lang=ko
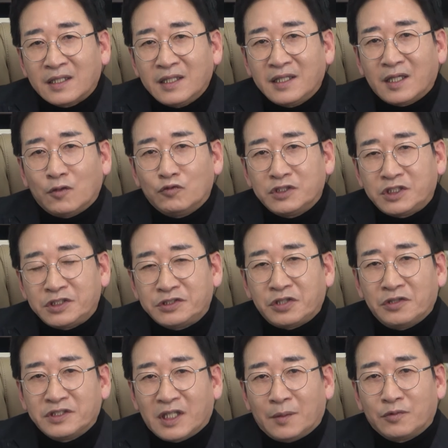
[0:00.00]
그러니까 우리
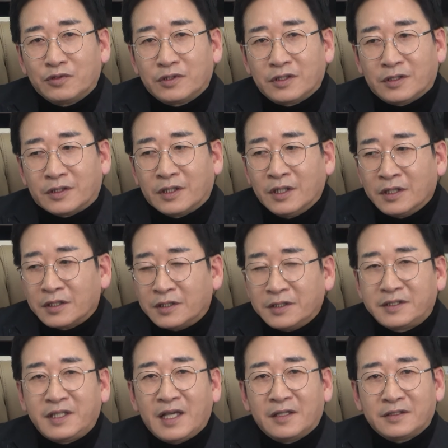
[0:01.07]
시청자분들은
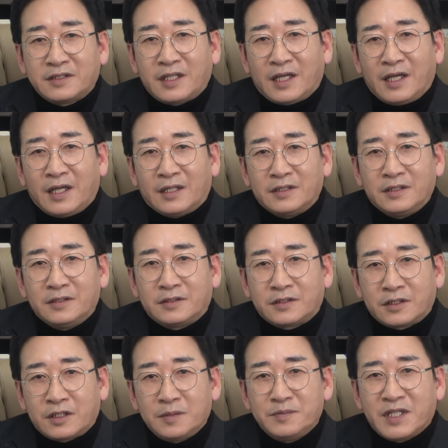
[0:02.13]
그때그때 이
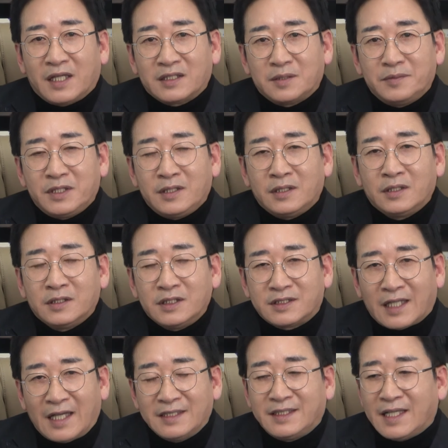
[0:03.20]
팀장님이 이
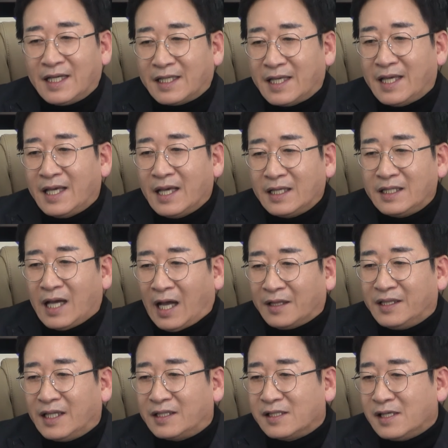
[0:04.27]
상세하게 이
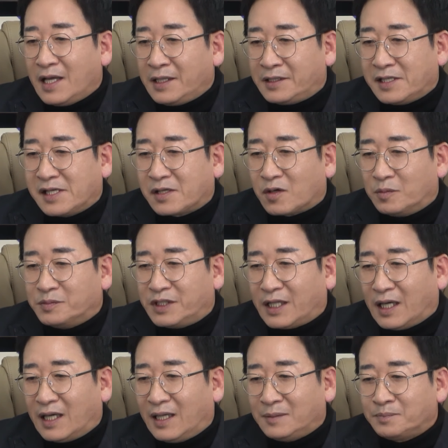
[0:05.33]
안내를 해드릴
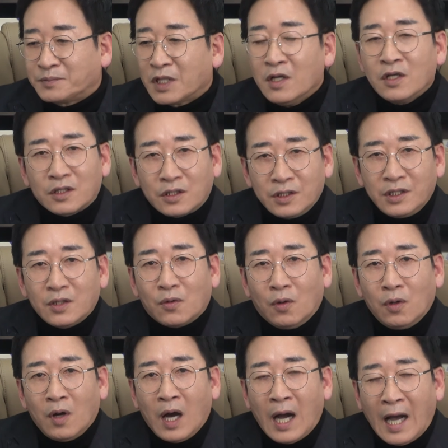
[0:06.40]
겁니다.
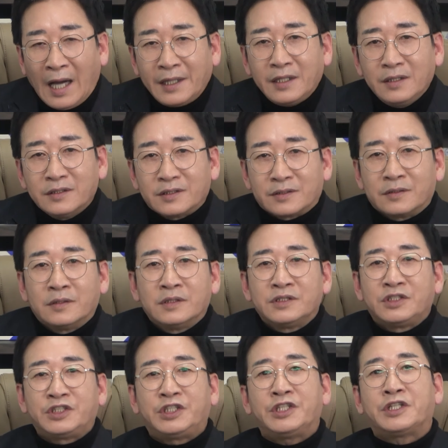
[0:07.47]
그리고 할인은
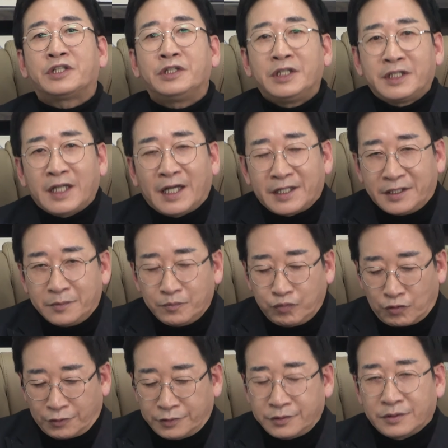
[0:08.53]
시크릿 할인
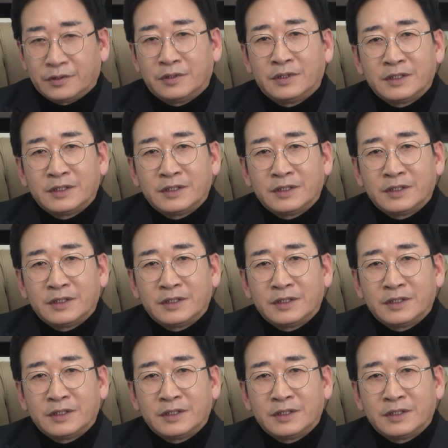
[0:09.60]
플러스